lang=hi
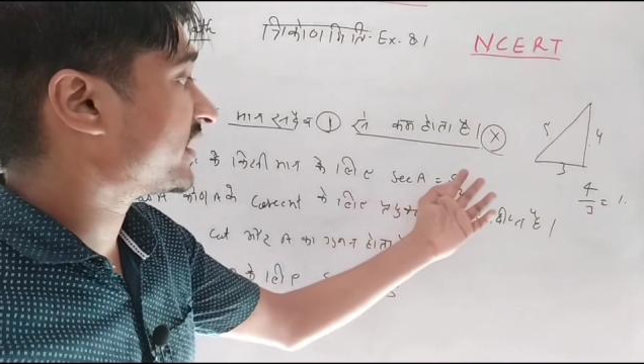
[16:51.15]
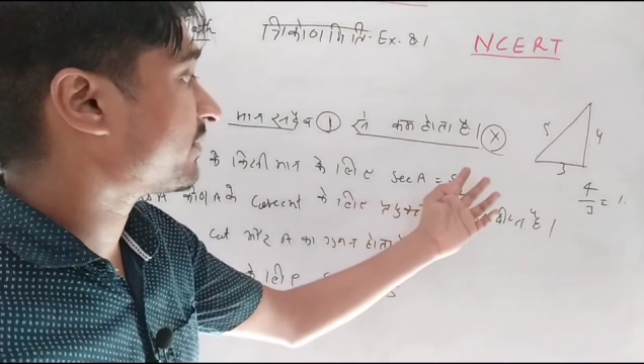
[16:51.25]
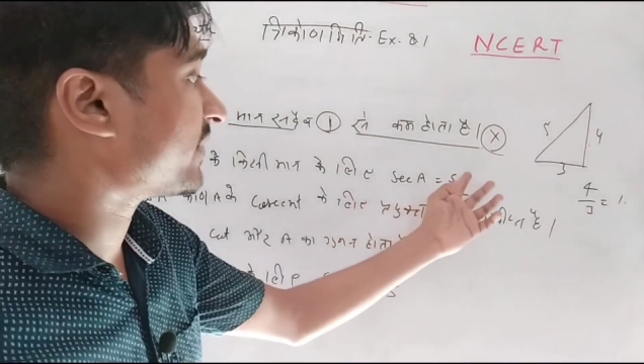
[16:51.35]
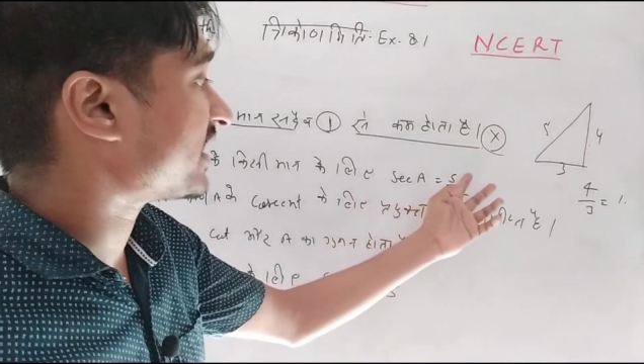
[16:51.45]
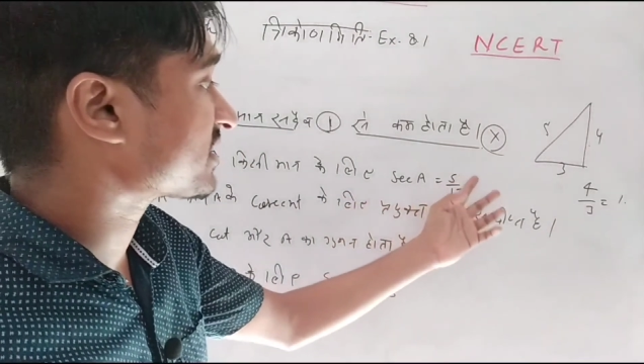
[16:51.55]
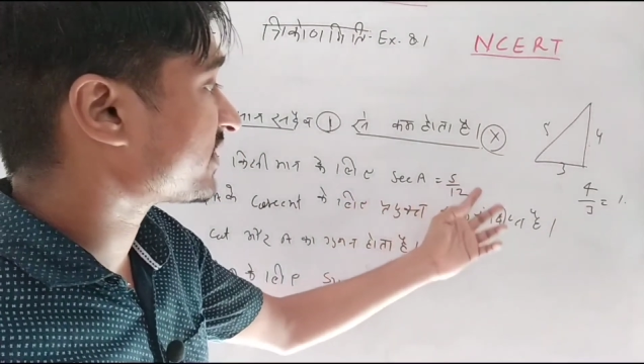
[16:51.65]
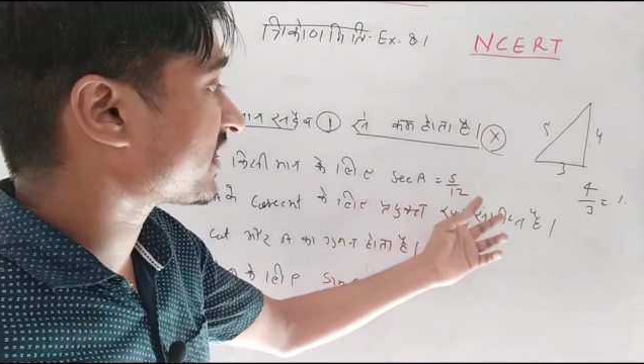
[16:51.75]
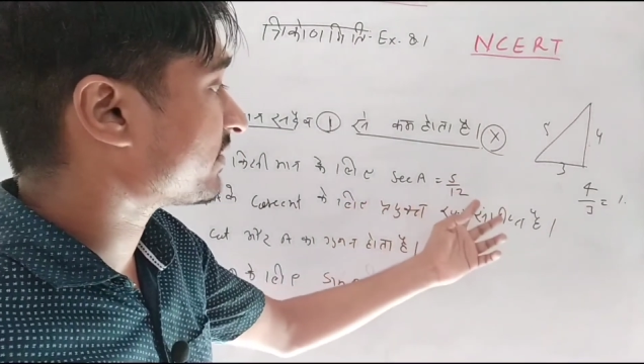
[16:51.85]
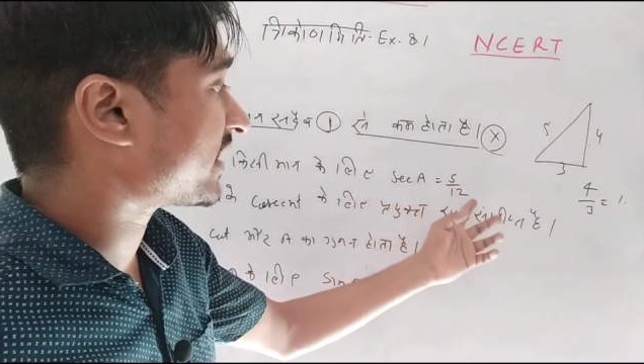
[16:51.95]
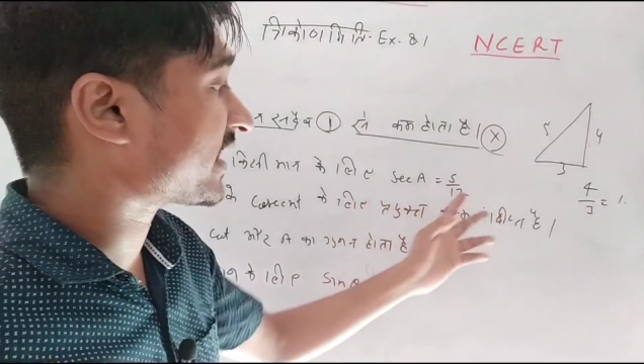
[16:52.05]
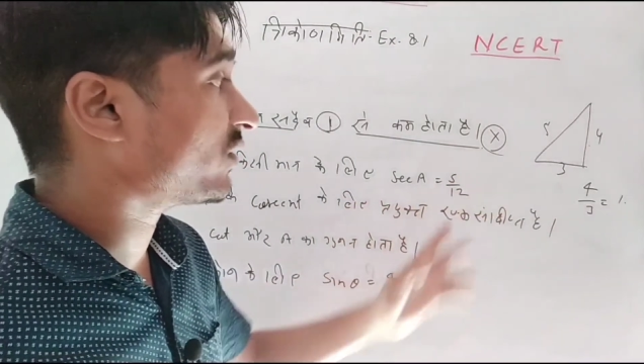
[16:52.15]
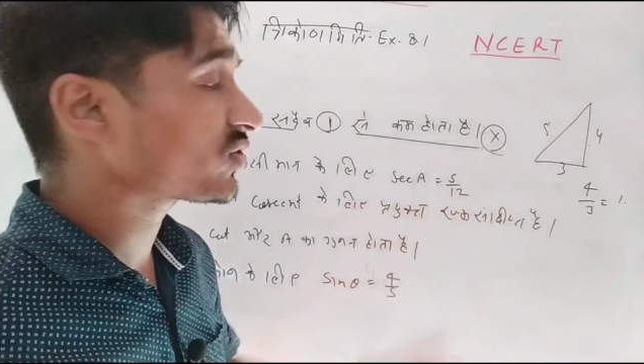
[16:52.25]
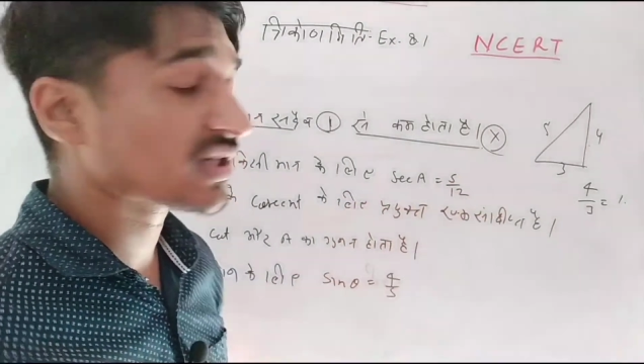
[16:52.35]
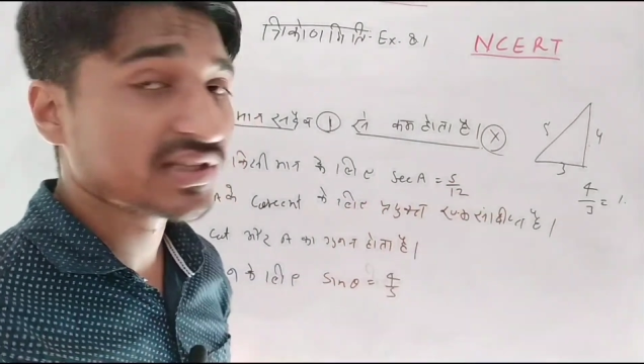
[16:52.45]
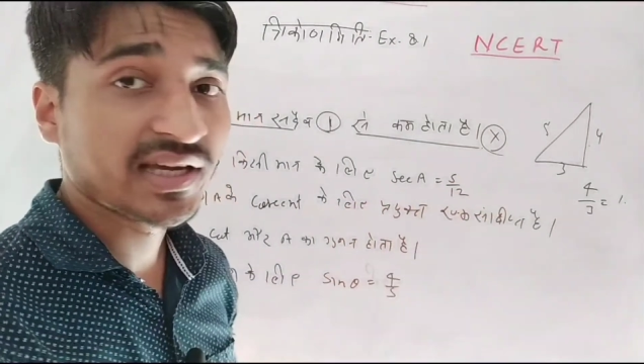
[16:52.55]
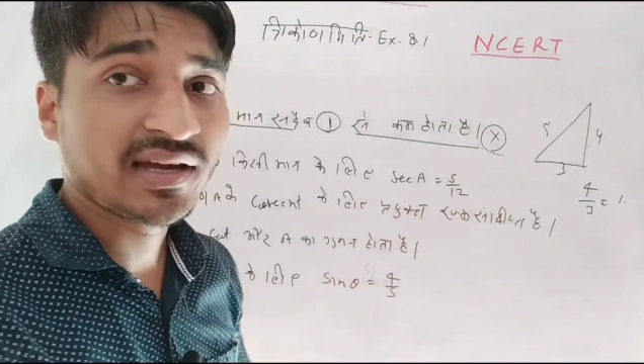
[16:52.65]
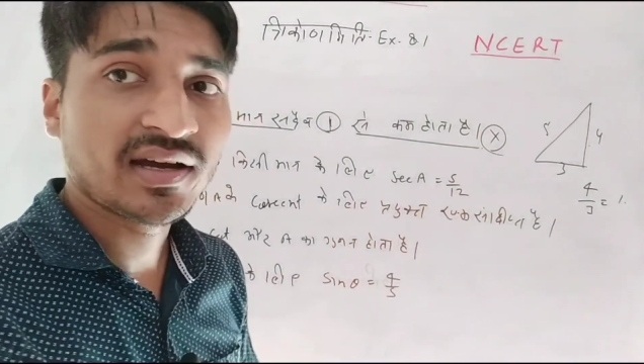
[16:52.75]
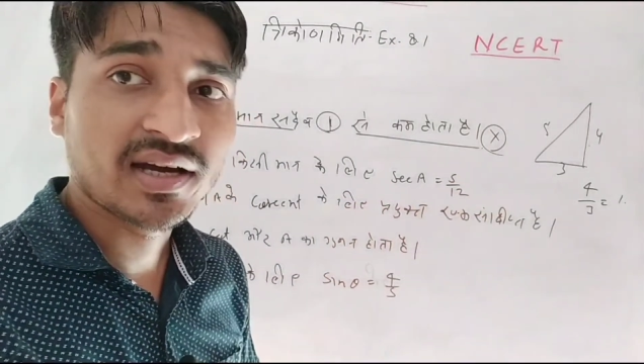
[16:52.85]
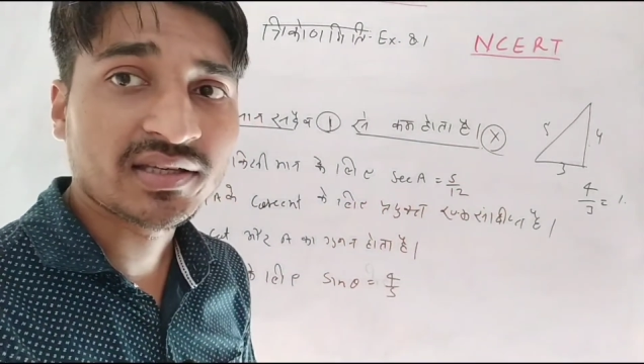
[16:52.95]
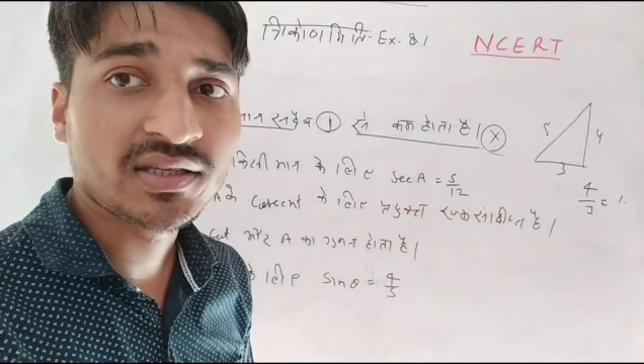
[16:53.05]
पाँच बटे बारह हो सकता है हाँ
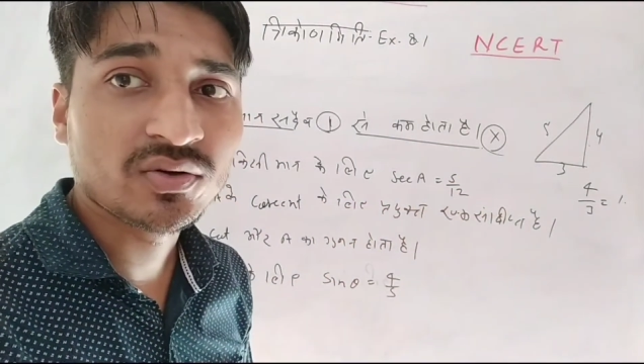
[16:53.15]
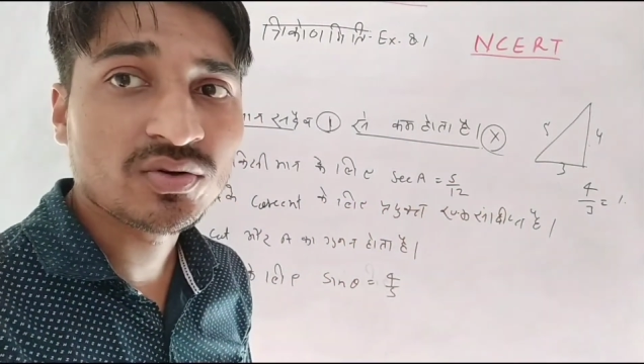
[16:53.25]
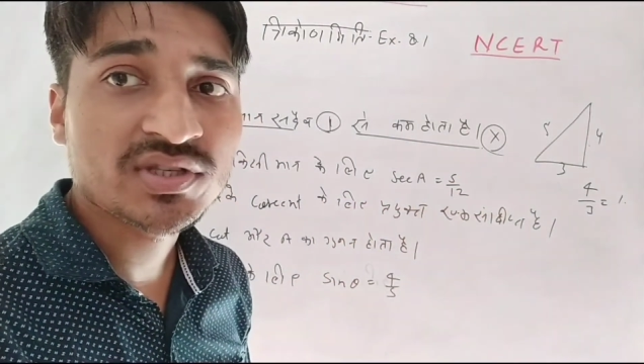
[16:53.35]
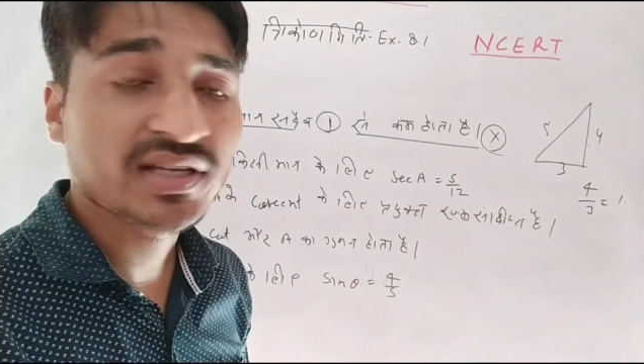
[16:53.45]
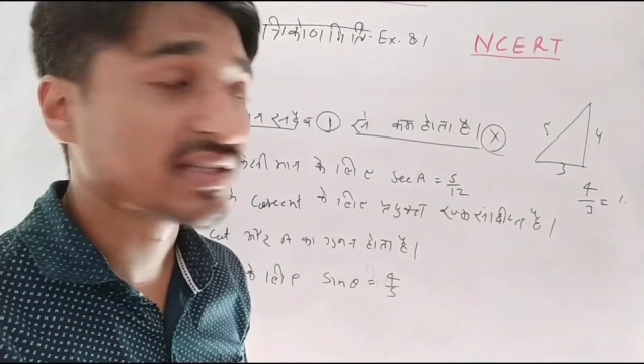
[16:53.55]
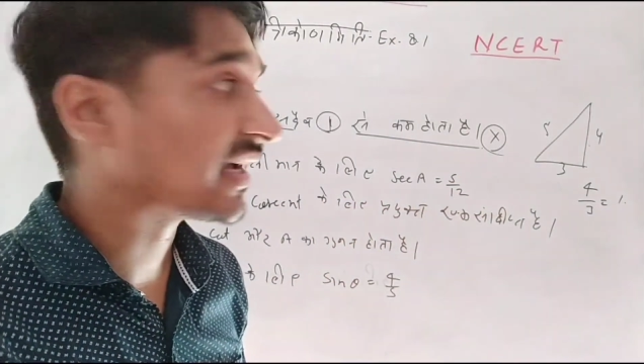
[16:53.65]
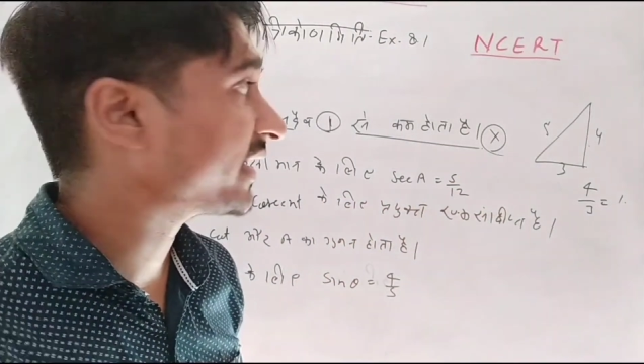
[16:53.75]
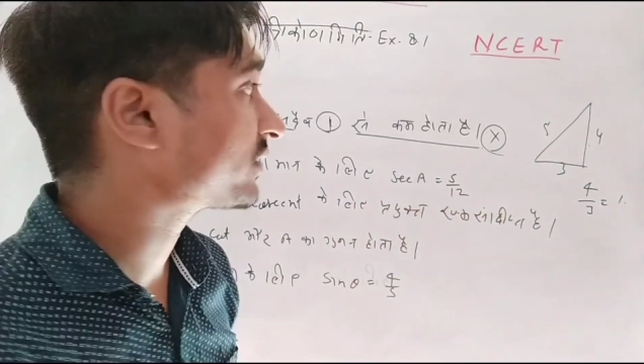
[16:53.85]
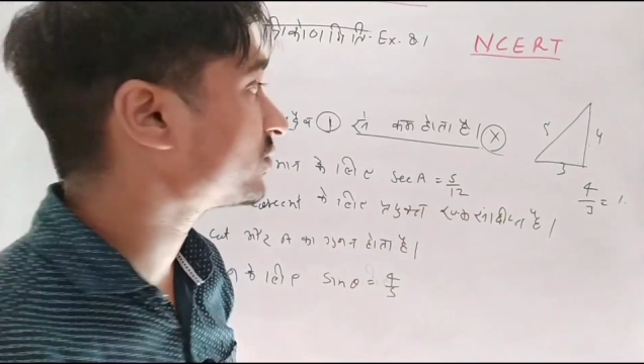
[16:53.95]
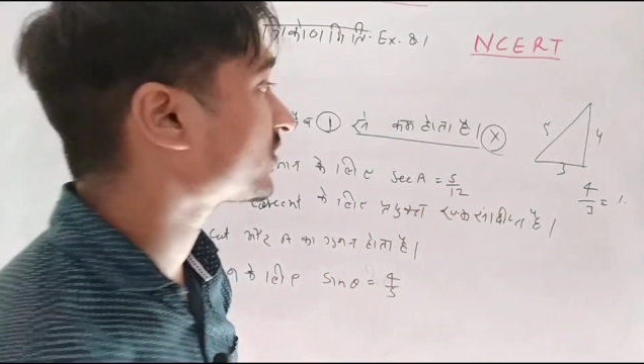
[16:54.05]
ये हो सकता है चूँकि